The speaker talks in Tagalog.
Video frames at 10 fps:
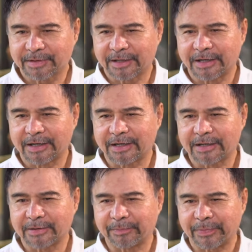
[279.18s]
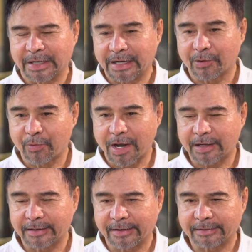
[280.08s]
uh,
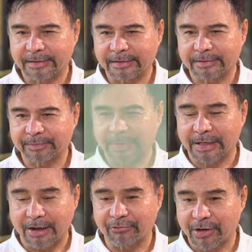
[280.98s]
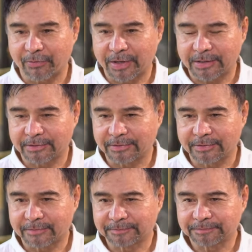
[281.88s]
palalawakin ang ating pagkaunawa rito,
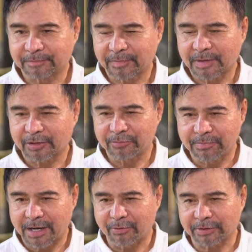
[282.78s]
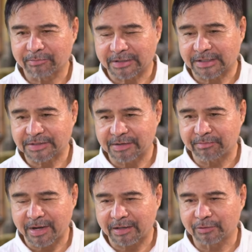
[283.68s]
yung bawat batas ng
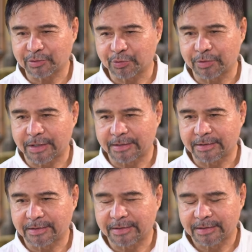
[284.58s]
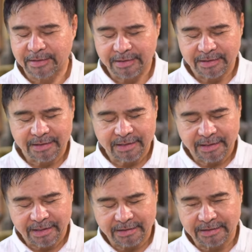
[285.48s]
pangkalusugan,
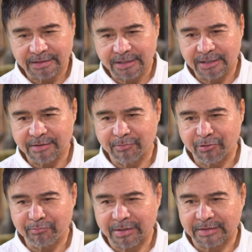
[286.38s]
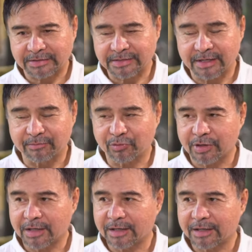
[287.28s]
at titingnan mo yung batas ng moral,